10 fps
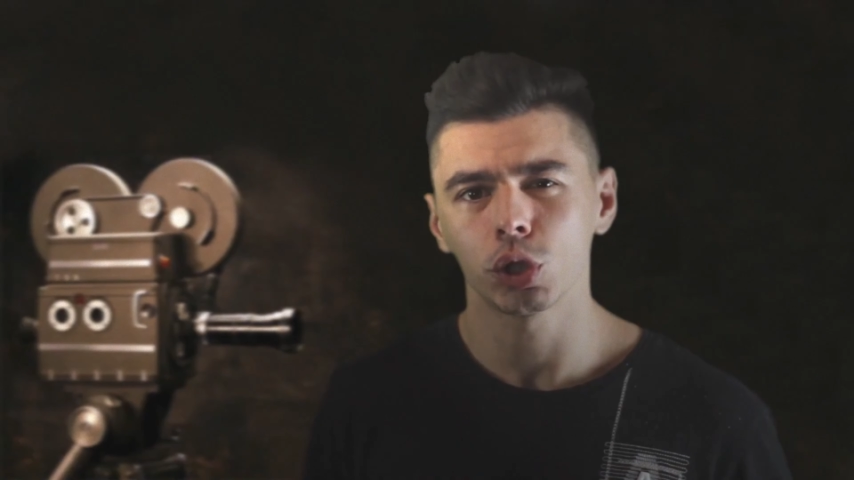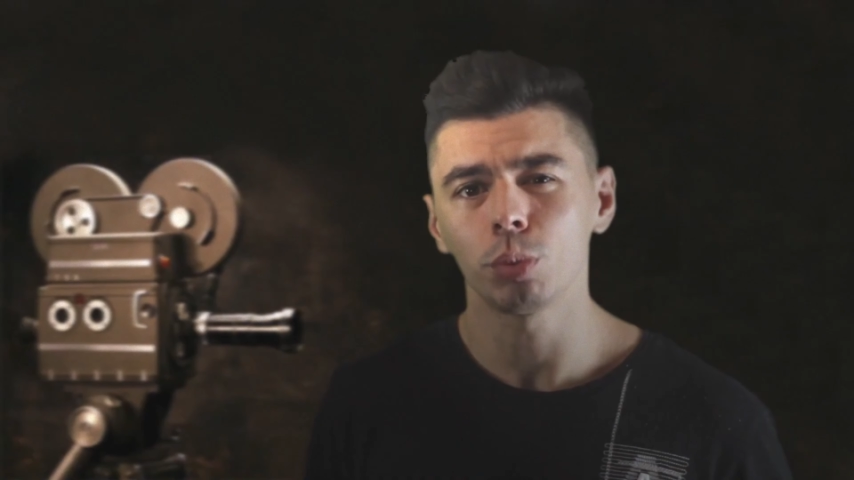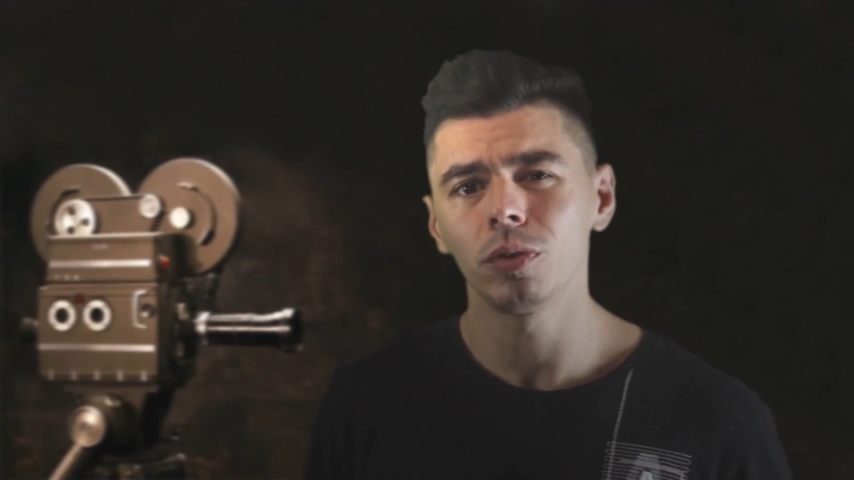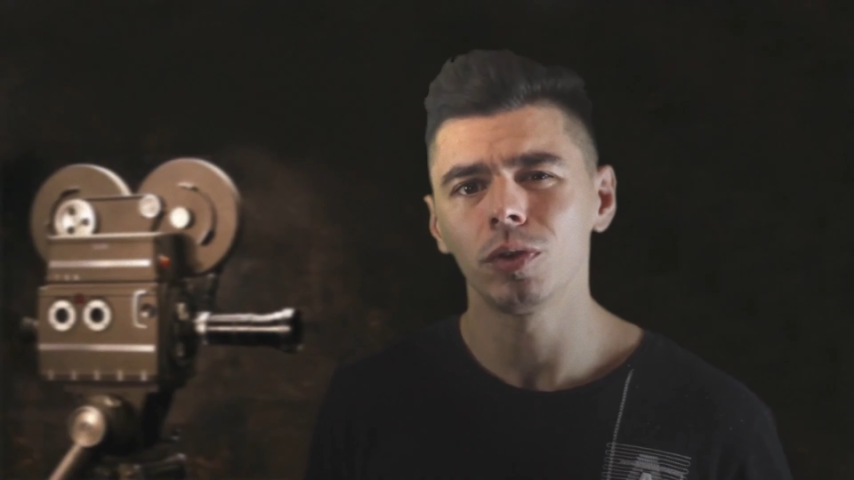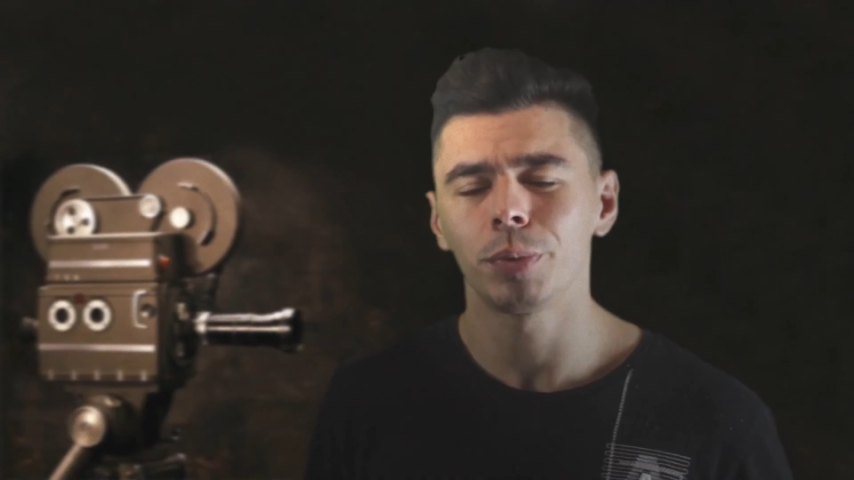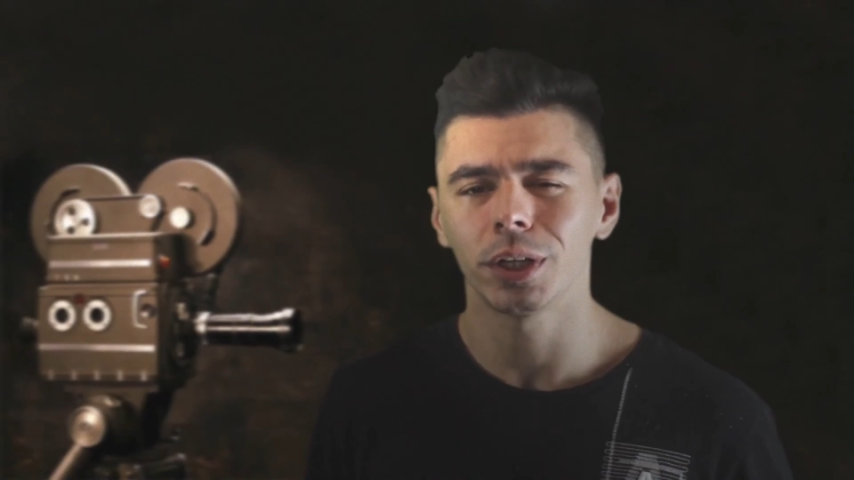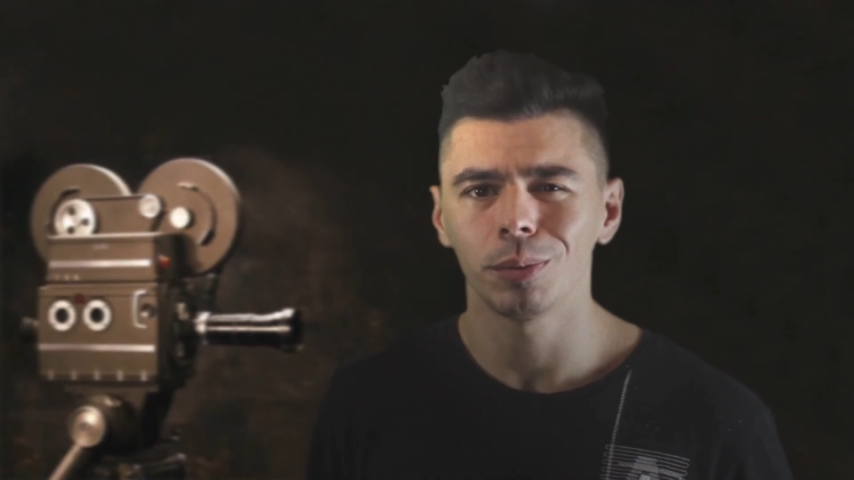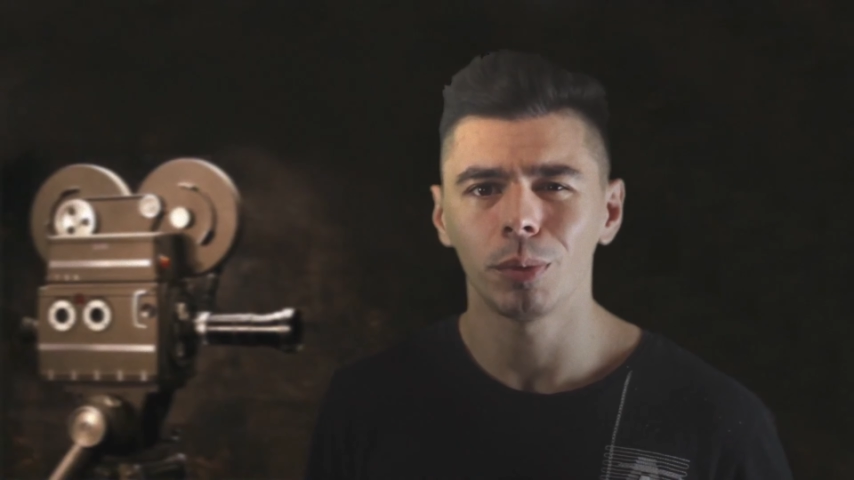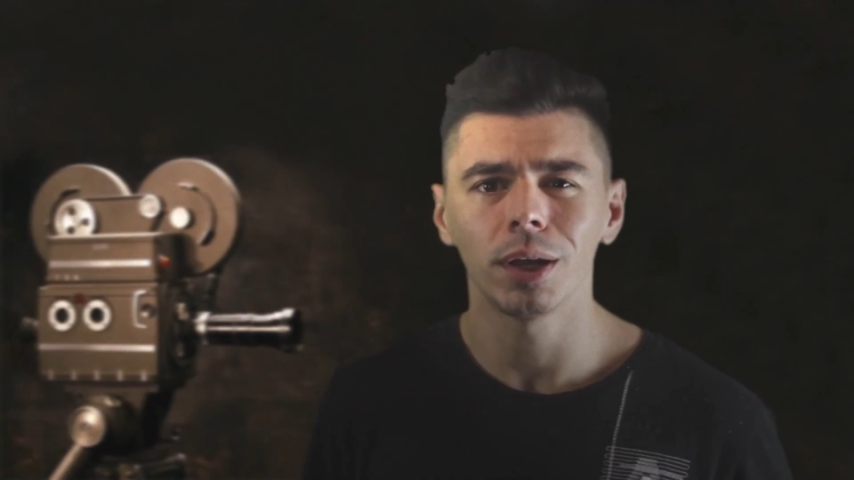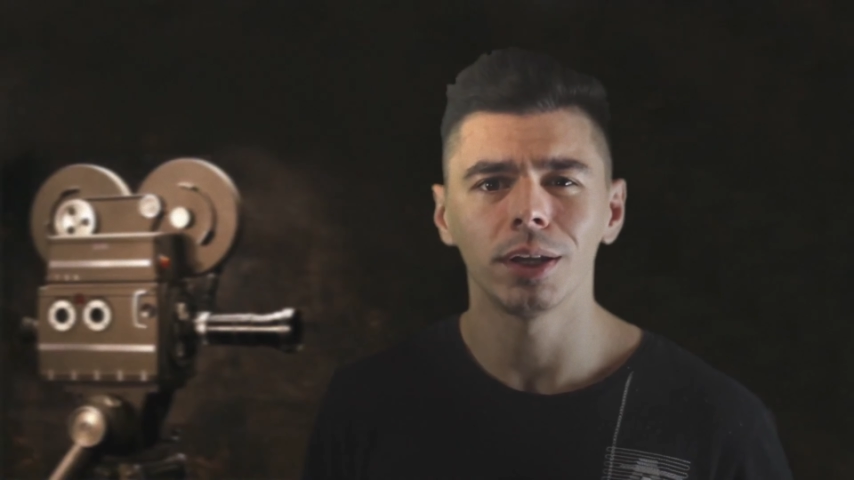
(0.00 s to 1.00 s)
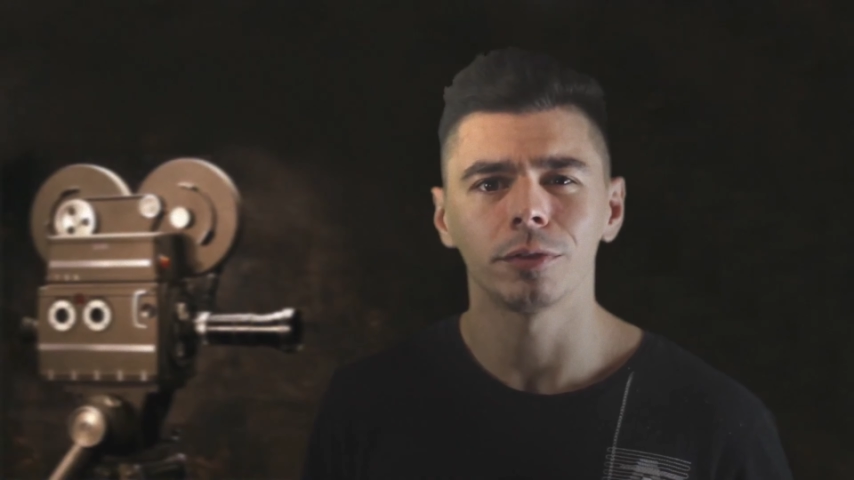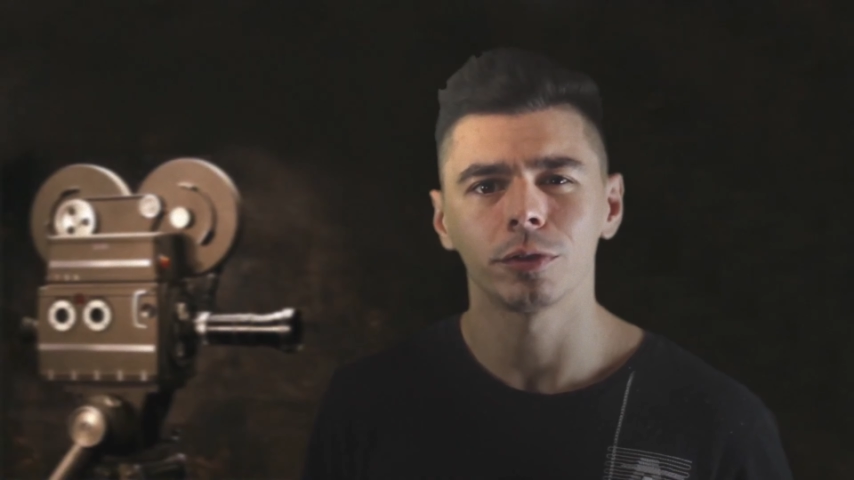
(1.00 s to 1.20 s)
Чтобы вы понимали,